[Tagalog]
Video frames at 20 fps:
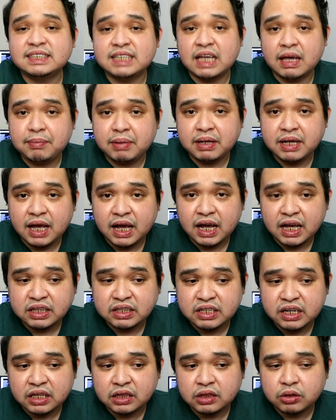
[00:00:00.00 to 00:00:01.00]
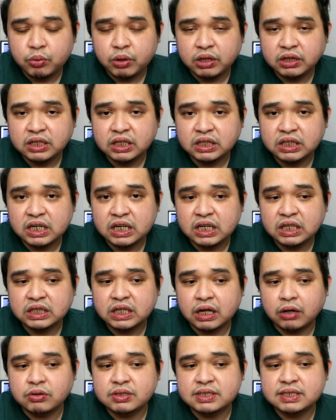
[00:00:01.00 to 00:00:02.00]

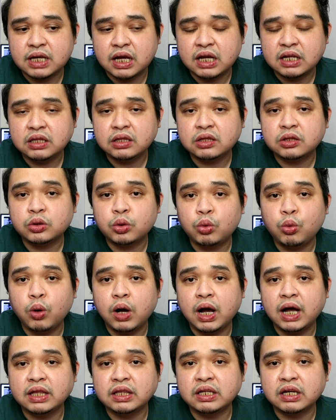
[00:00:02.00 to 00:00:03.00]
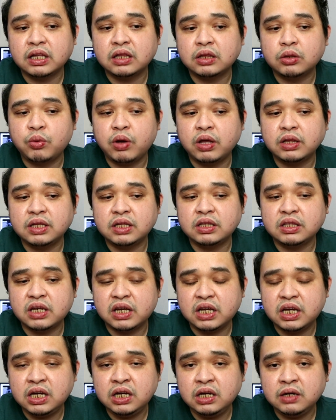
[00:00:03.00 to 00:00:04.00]

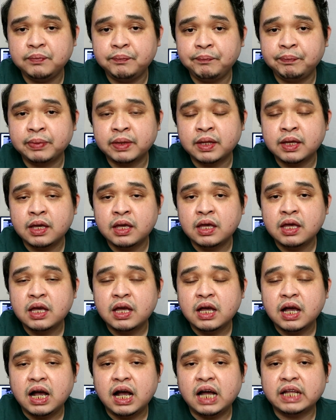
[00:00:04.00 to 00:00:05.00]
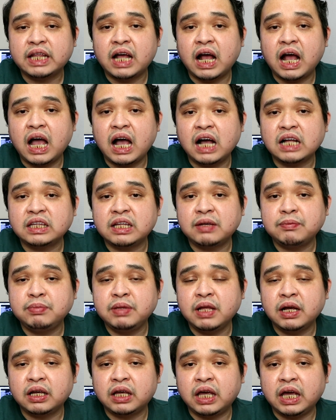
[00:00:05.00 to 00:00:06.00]
1,723,223 at ang
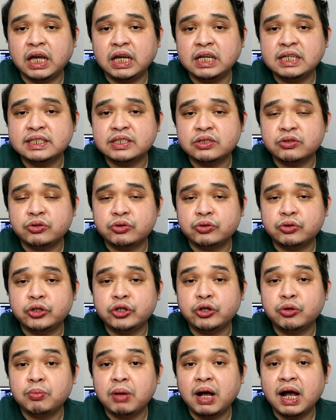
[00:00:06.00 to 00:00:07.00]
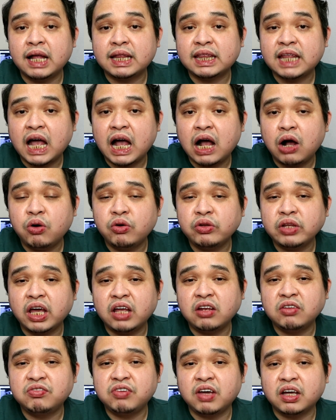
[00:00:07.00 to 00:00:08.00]
active na case or yung mga tao
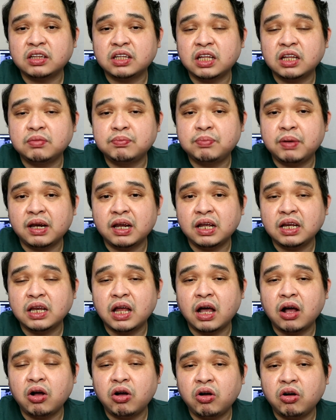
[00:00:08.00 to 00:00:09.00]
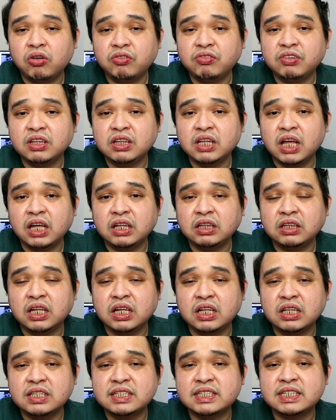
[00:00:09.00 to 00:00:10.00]
na infected pa rin ng
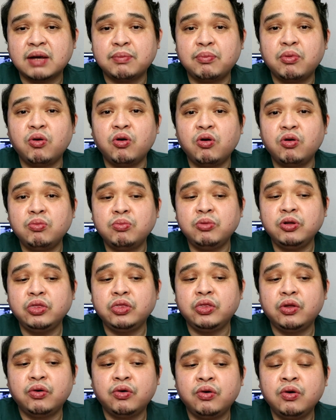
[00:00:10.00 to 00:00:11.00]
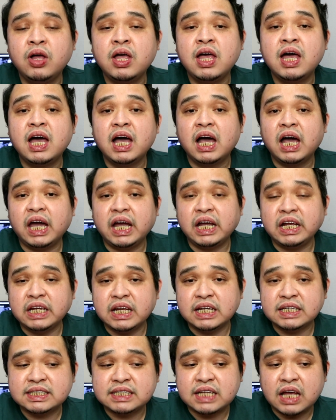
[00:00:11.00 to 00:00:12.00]
COVID-19 sa buong mundo
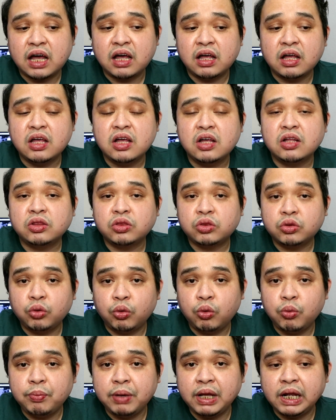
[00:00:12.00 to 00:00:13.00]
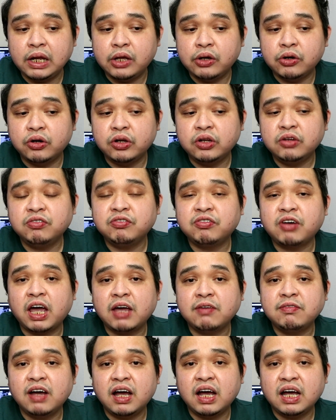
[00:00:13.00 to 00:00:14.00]
ay nasa
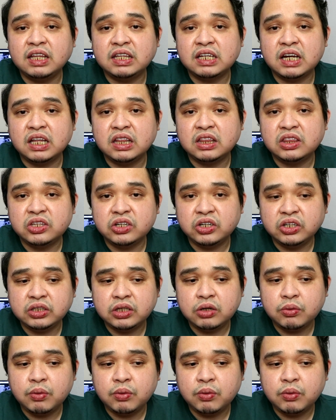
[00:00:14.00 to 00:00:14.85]
2,531,158.